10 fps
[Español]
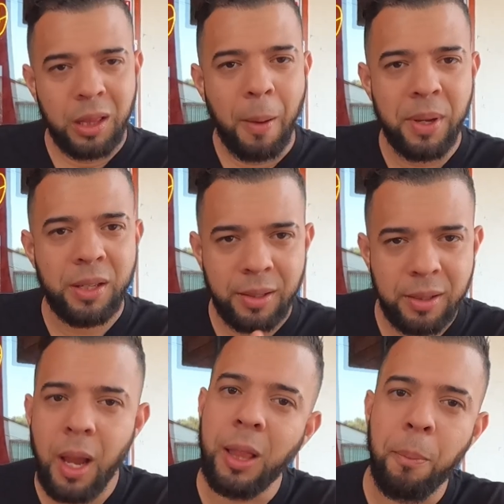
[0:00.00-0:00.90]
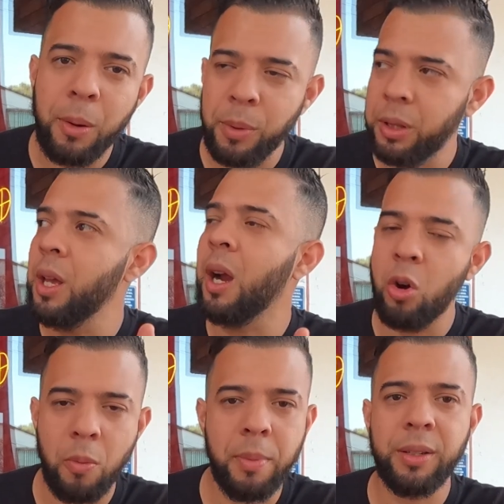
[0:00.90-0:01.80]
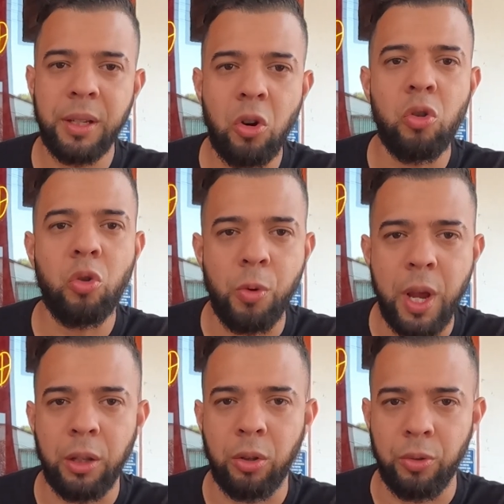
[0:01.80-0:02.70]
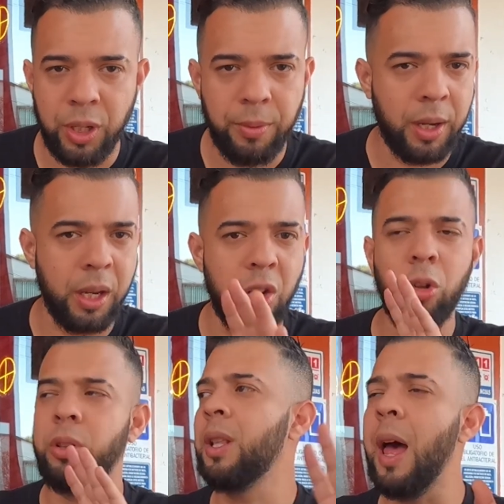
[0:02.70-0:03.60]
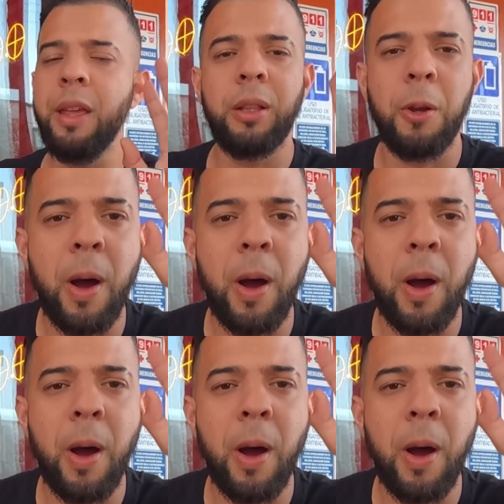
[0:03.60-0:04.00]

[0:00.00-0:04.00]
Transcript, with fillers: esta pizza sí está permitida comerse con cubiertos, ¿sí? Aquí no, nadie